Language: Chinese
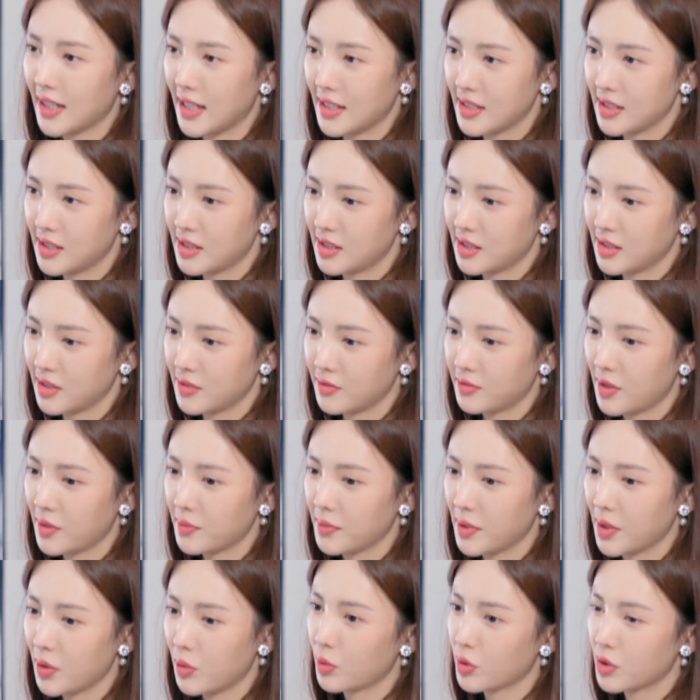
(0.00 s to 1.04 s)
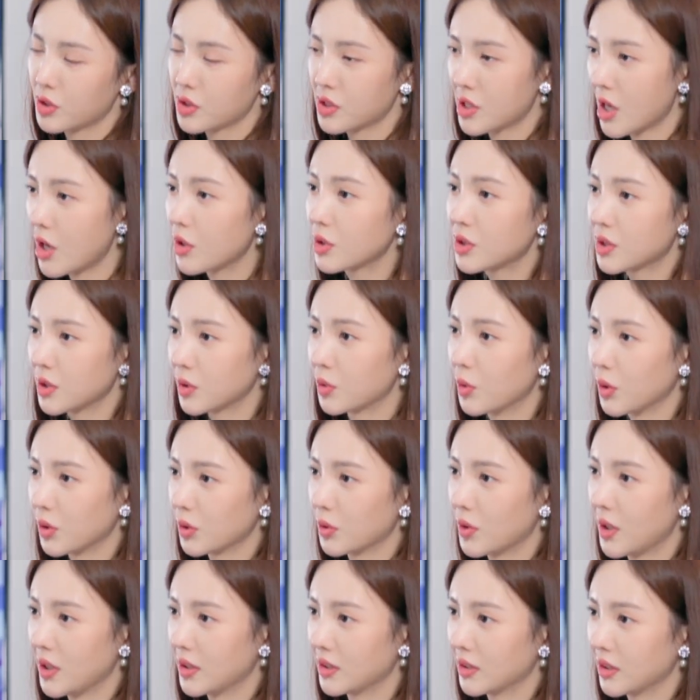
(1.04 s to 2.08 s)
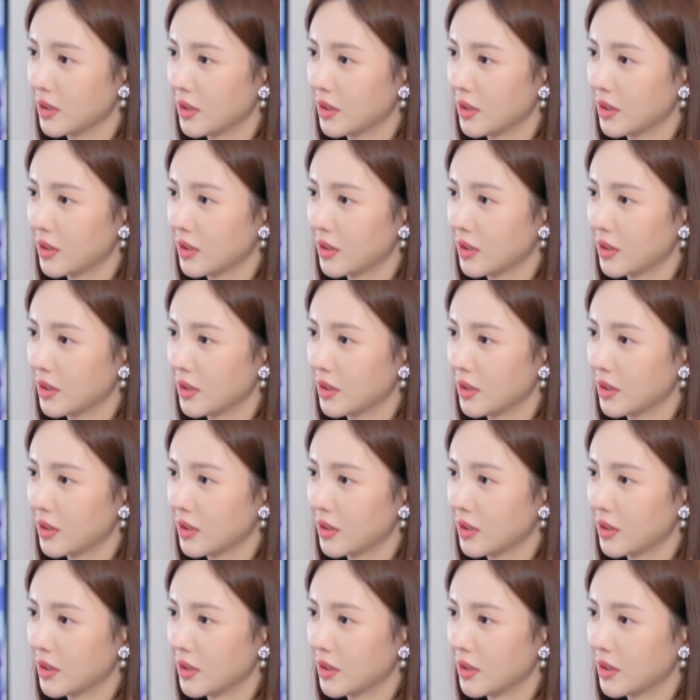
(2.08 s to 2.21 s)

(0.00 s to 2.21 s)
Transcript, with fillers: 感情方面我是超级果断